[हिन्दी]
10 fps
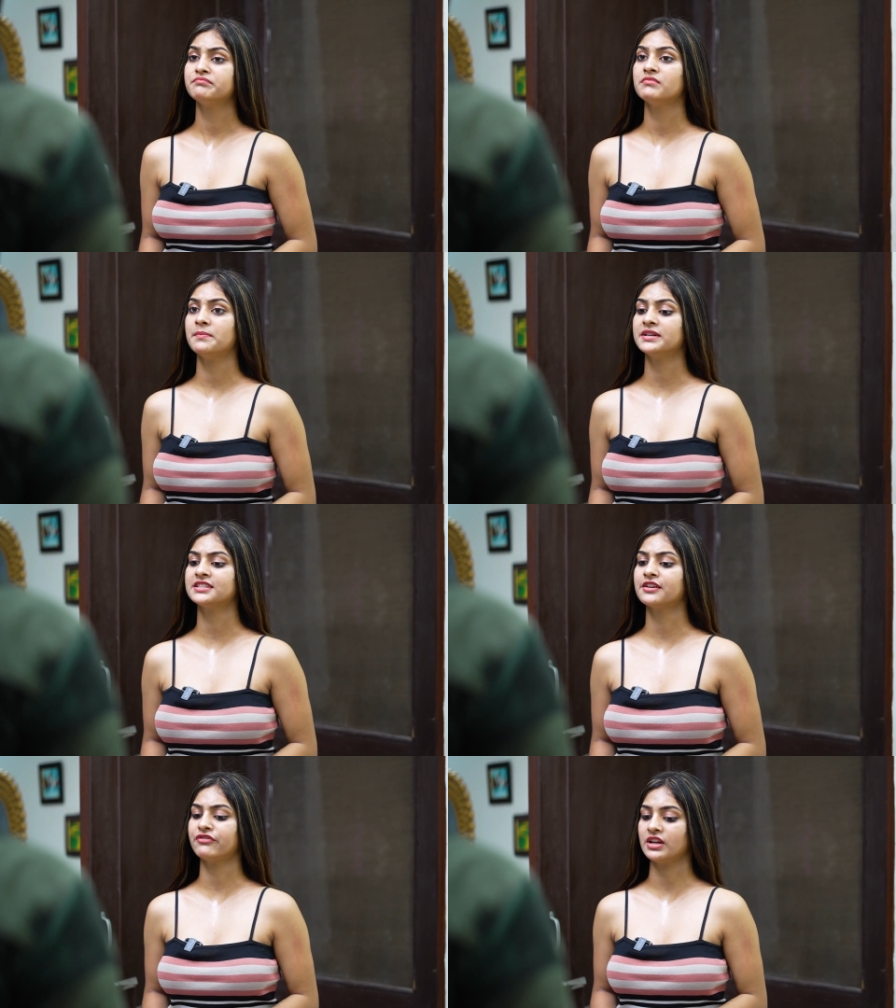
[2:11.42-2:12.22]
मैं बस
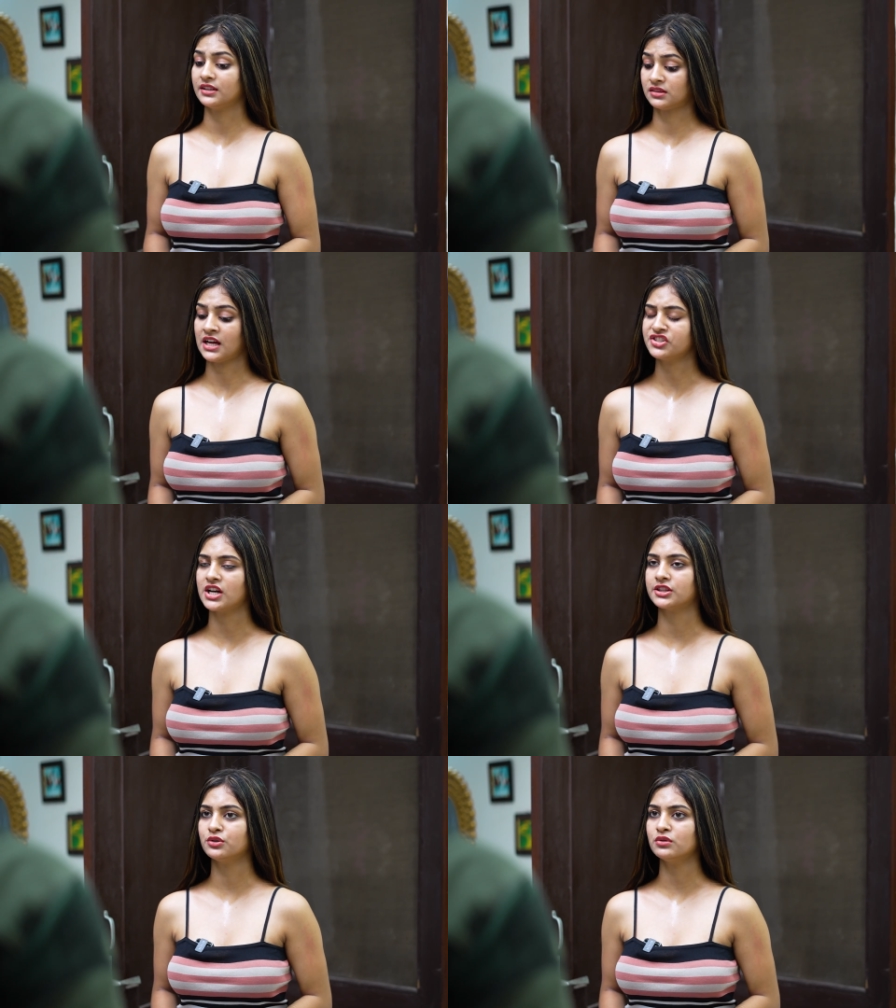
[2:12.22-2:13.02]
सिर्फ इतना
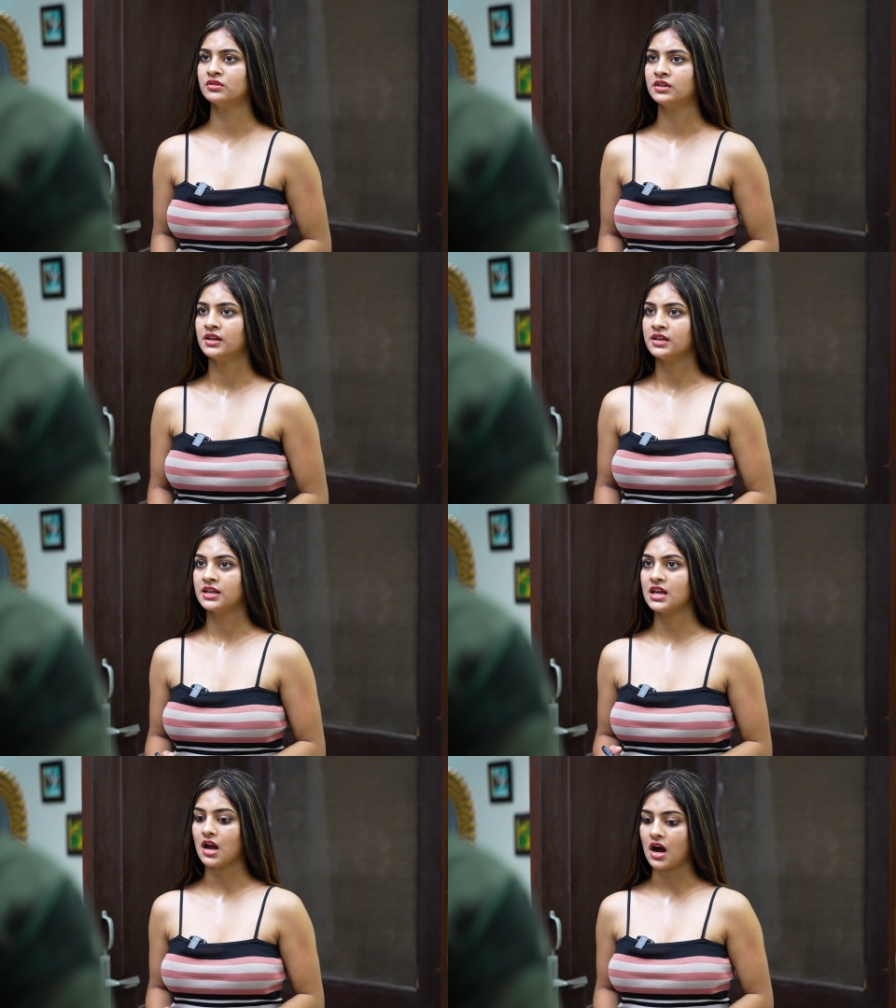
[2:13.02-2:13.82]
चाहती हूँ कि